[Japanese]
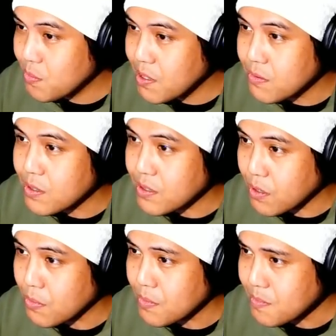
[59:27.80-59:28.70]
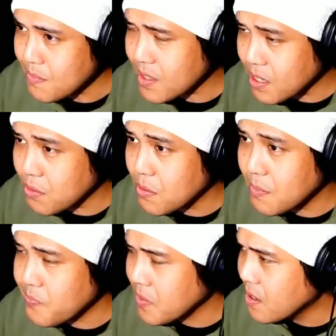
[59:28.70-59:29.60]
るんですけど、
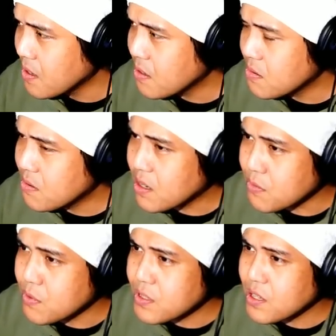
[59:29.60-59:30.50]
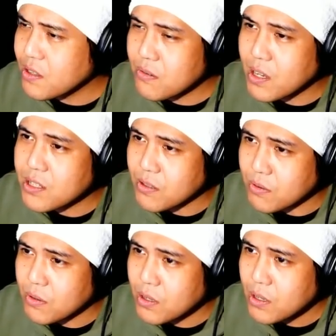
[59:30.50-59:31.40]
なんかねうるされてる感じなんです
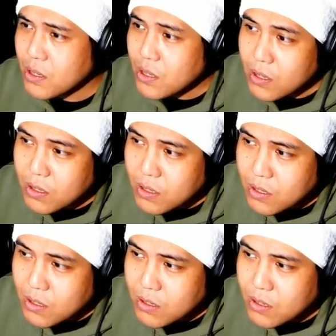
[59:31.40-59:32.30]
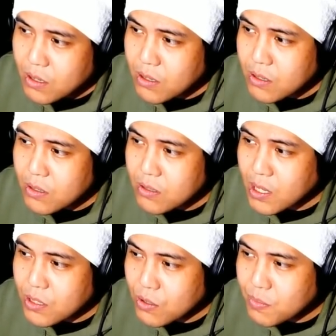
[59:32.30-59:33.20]
よ。「え、
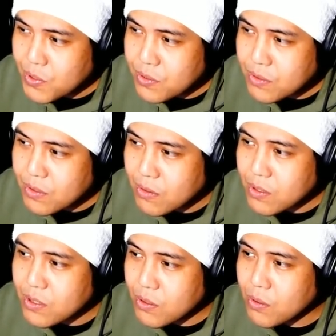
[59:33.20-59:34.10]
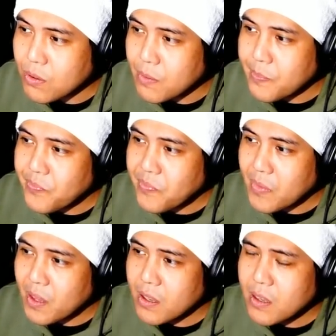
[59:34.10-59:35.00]
大丈夫?」って言うんですけど「
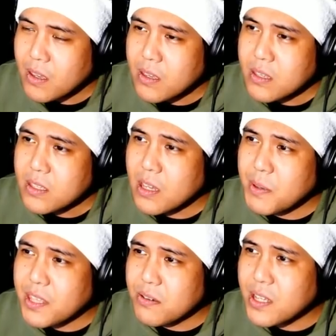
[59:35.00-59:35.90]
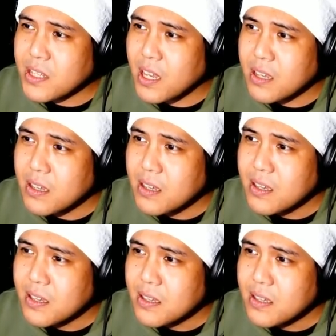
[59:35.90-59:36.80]
やめてください!」
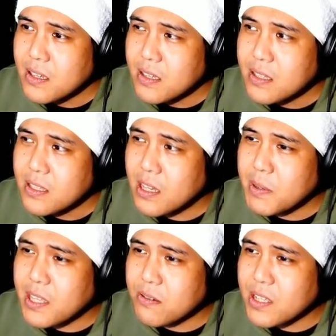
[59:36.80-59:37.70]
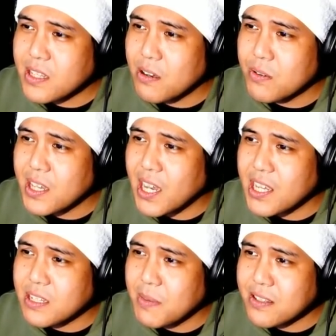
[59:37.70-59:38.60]
やめてください、お願い
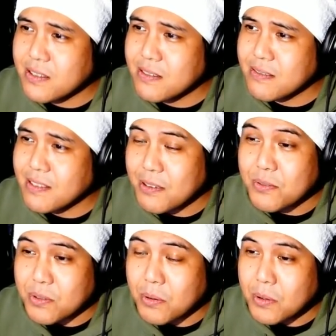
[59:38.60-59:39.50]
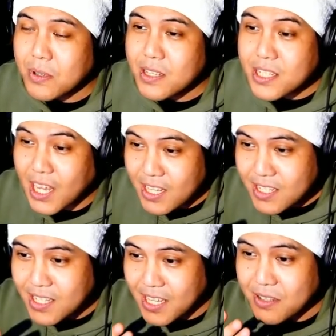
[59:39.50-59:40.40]
しますって言うんですよ。3
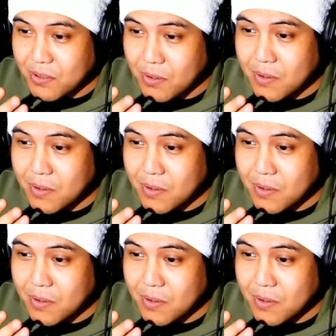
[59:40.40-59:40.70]
歳ですよ。